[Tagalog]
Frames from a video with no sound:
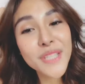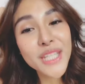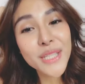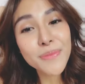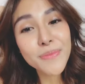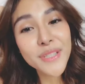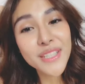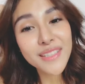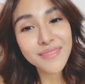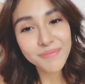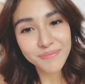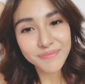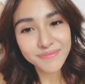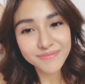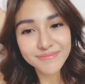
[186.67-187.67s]
Psst, psst.
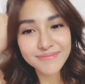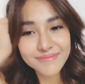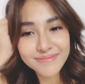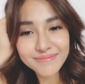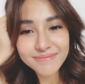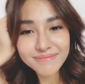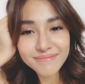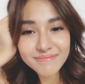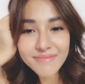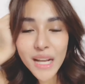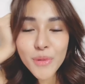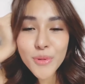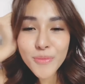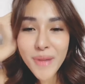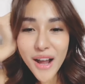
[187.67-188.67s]

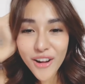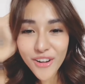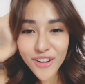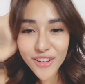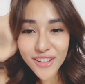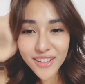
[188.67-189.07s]
Mahal mo ba ako?